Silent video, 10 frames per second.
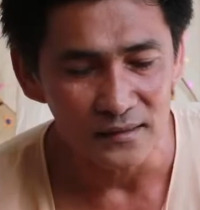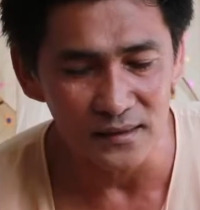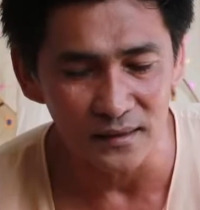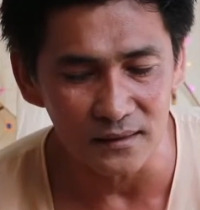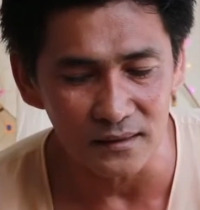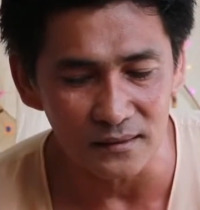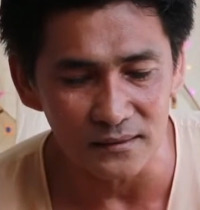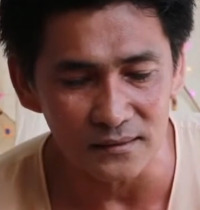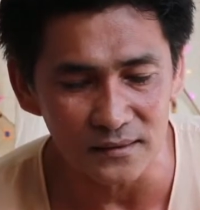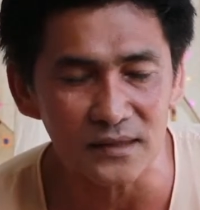ซึ่ง
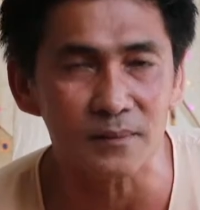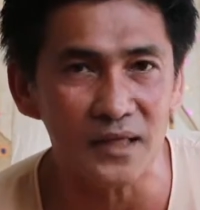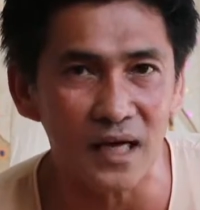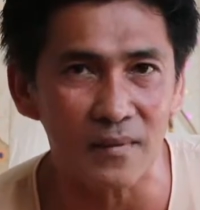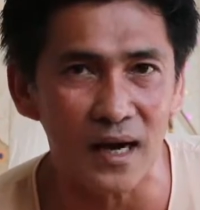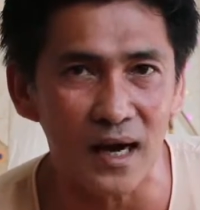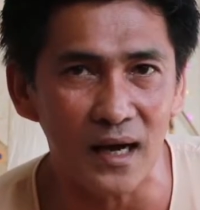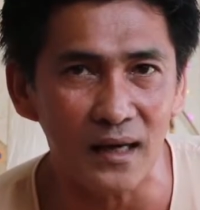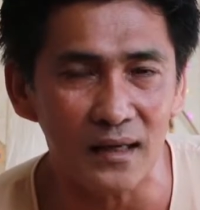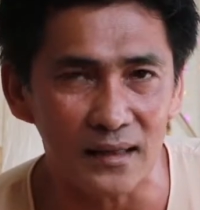สืบเนื่องมา
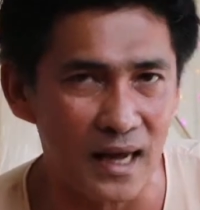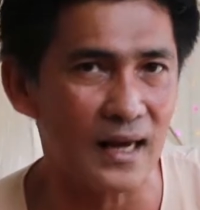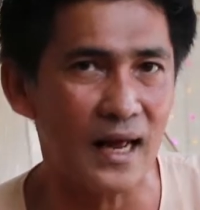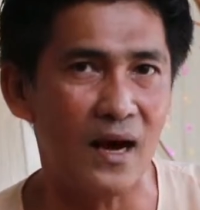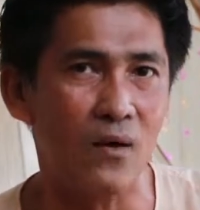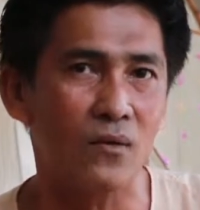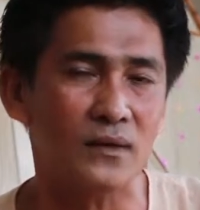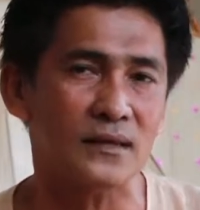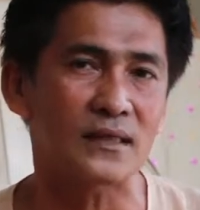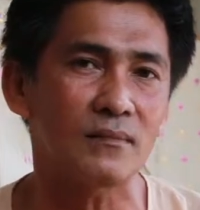นานแล้ว
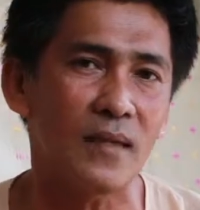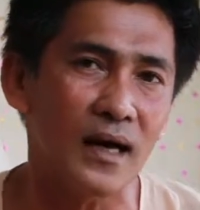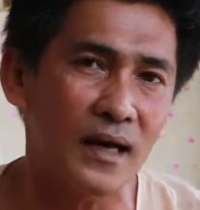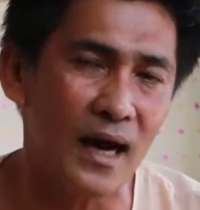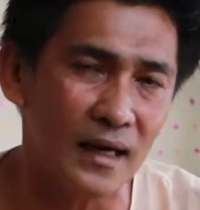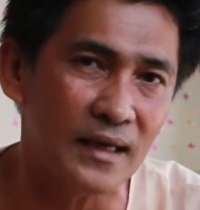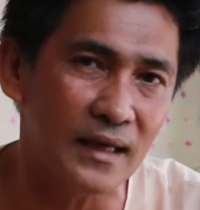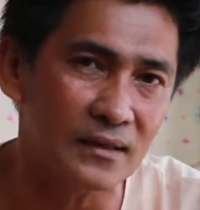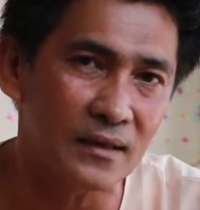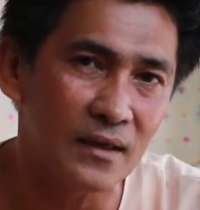ตั้งแต่สมัยอดีต